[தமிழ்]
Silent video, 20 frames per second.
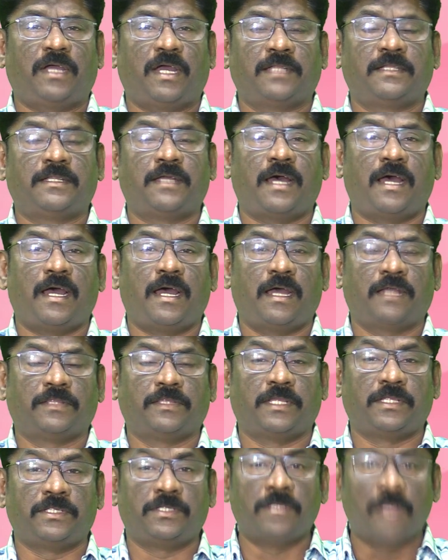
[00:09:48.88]
அந்த
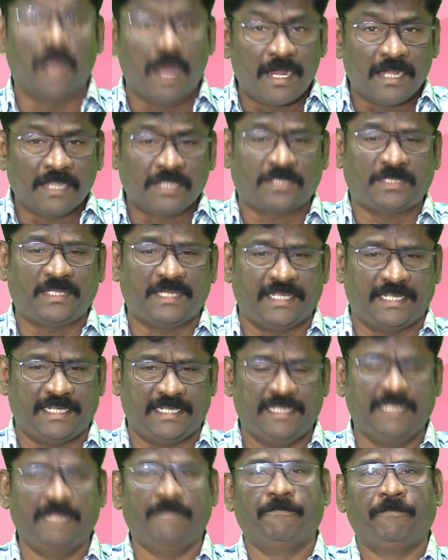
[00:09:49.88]
அந்த ஞானத்தை
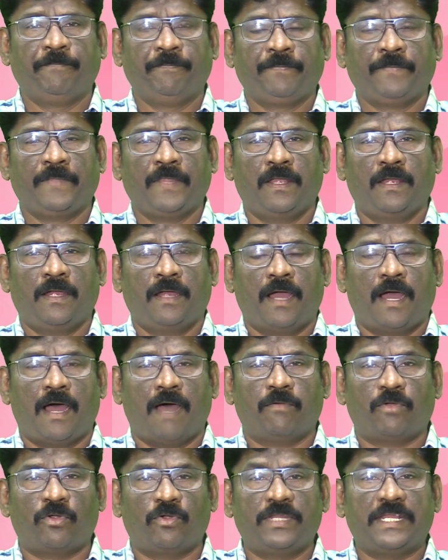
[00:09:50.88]

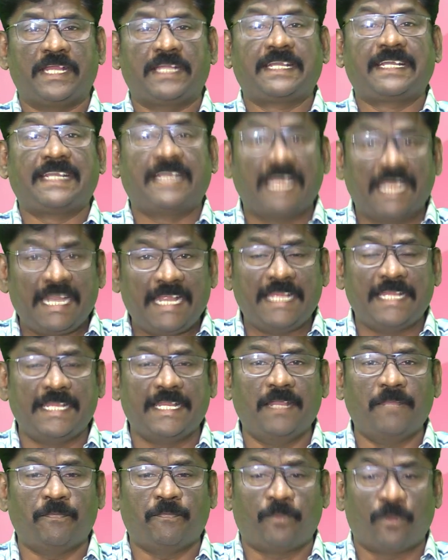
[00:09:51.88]
அவருடைய
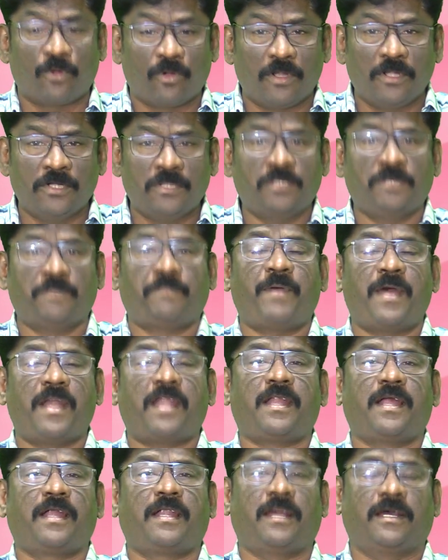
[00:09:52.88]
கிரியை புகழ்ந்து
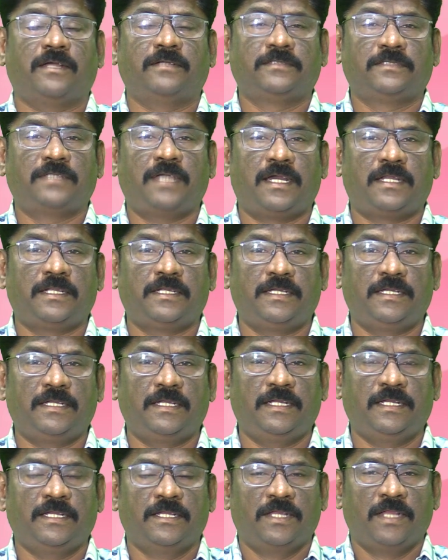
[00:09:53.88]
பாடுறாங்களாம் யார்
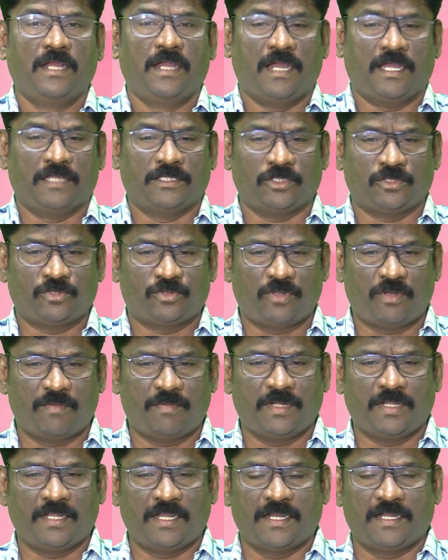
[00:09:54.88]
அந்த
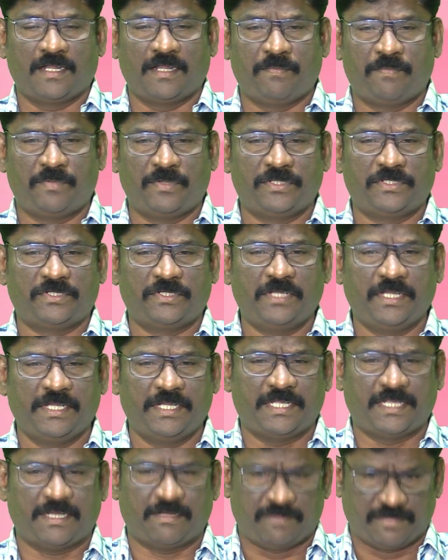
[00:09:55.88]
சுரமண்டலங்களை பிடிச்சிட்டு
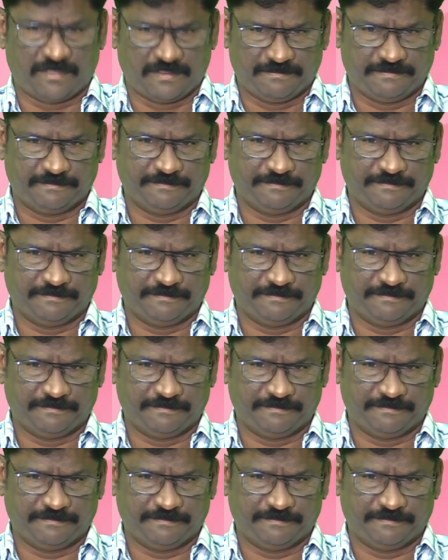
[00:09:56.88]
நிற்கிறவங்க